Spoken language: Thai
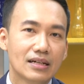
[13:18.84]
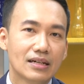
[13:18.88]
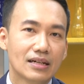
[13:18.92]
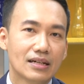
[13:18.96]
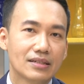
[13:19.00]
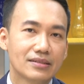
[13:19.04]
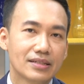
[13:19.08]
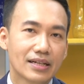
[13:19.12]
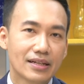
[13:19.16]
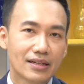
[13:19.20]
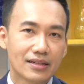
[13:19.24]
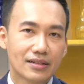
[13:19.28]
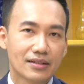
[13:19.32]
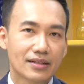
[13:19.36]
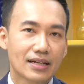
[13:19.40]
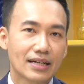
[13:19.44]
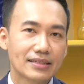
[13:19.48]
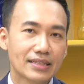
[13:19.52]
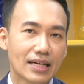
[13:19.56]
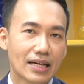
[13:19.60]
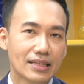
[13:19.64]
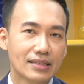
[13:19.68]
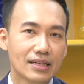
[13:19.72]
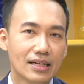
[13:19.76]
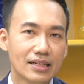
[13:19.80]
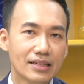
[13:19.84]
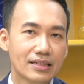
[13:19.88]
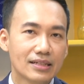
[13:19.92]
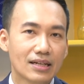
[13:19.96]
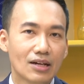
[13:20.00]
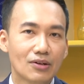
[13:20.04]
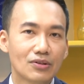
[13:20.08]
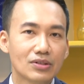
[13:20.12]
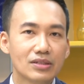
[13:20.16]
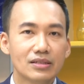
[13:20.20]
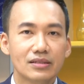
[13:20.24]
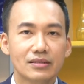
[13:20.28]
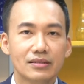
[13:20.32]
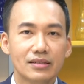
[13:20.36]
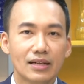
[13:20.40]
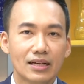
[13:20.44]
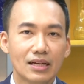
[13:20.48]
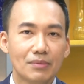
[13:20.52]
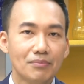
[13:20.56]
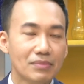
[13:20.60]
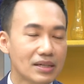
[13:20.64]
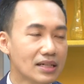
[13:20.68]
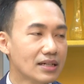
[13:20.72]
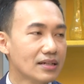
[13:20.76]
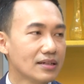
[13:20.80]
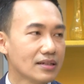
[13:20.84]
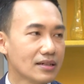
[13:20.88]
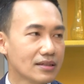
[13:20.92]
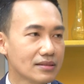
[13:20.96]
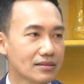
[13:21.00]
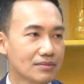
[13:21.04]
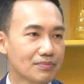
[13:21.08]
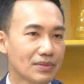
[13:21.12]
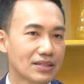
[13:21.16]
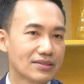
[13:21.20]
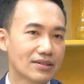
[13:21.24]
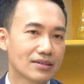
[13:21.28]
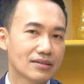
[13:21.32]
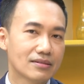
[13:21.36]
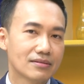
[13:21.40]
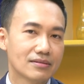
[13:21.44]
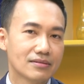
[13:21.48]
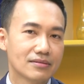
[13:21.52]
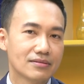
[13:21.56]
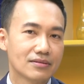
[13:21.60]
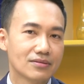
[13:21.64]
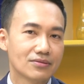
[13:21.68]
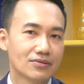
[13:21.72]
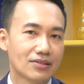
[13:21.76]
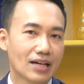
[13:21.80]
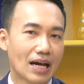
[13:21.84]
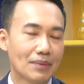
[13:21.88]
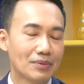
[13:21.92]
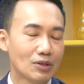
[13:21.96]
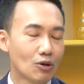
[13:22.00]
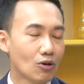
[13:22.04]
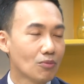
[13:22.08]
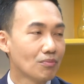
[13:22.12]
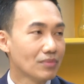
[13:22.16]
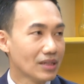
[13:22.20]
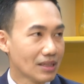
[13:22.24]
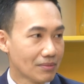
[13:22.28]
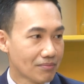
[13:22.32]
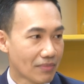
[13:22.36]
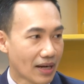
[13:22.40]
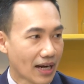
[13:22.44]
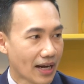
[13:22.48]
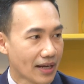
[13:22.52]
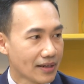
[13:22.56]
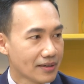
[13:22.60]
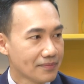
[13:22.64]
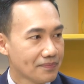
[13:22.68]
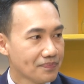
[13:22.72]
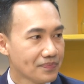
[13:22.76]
เช่นค่าใช้จ่ายเดือนหนึ่งเราคือเดือนละหมื่นก็มีสักสามถึงหกหมื่นบาท